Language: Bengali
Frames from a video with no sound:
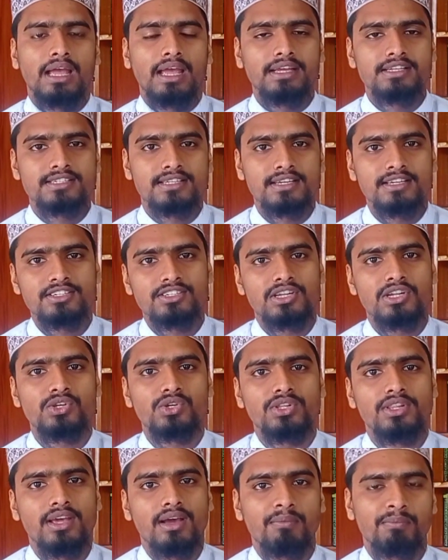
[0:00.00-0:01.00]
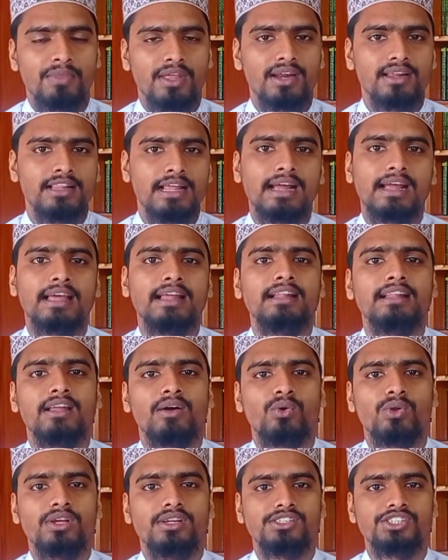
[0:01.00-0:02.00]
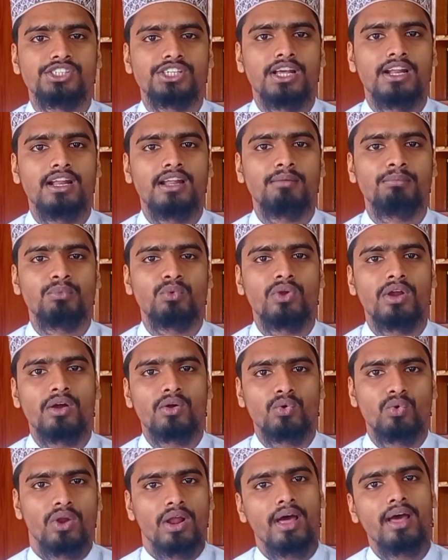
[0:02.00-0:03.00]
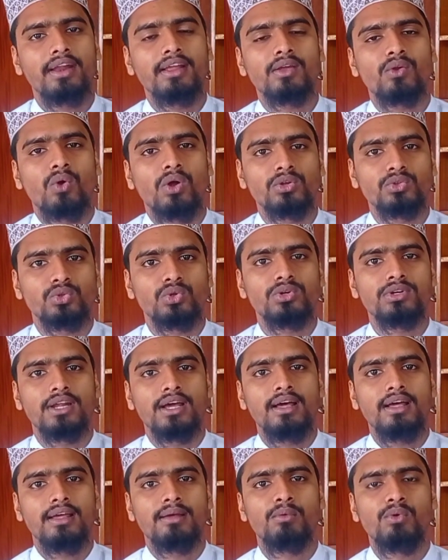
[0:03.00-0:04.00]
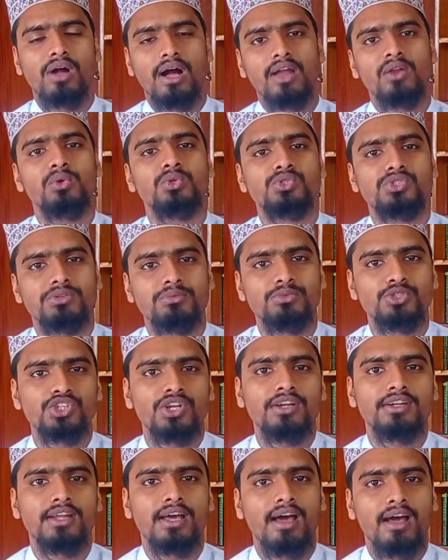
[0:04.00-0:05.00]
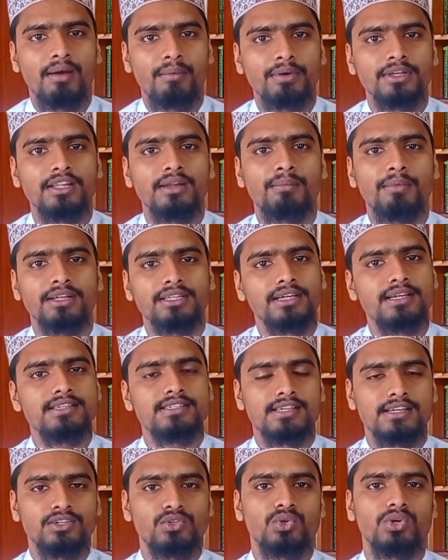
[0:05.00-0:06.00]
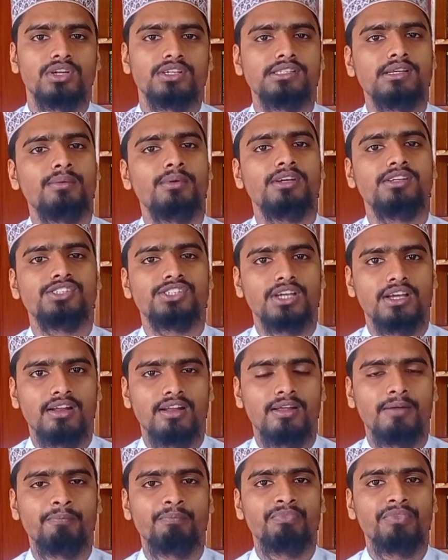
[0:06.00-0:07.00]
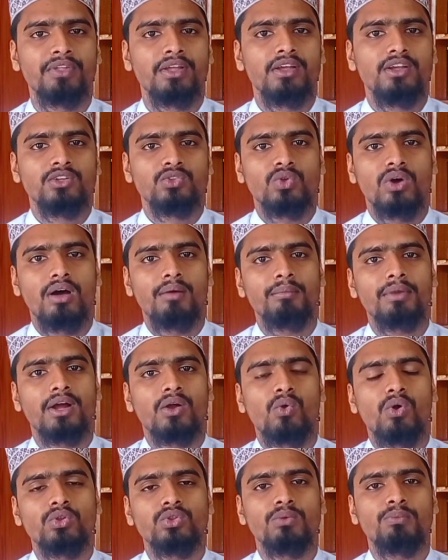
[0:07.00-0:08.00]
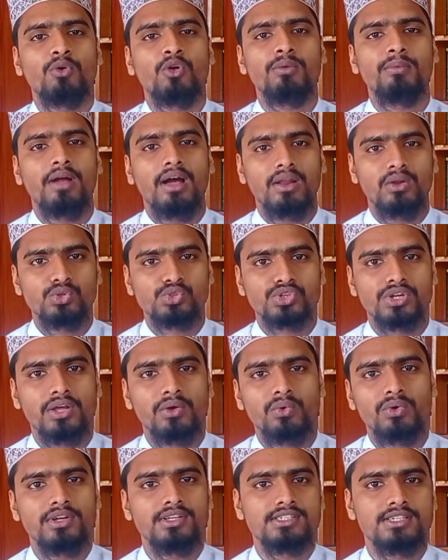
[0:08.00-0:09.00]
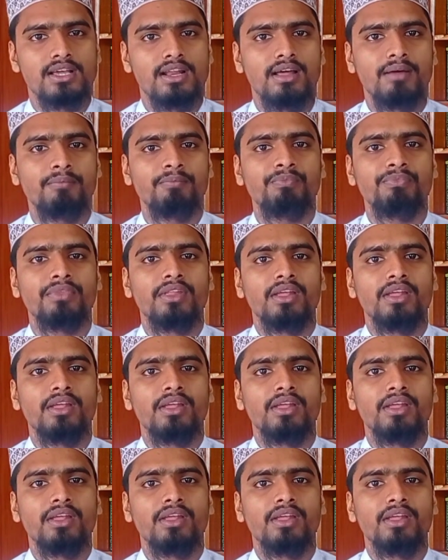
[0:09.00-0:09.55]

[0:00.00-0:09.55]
এই সিরিজটি যদি আপনারা দেখেন তাহলে ইনশাল্লাহ পুরা কোরআনের অর্থটা এবং আলোচ্য বিষয়টা আমাদের মাথায় সেট হয়ে যাবে ইনশাল্লাহ তো আমরা গত পর্বে আলোচনা করেছিলাম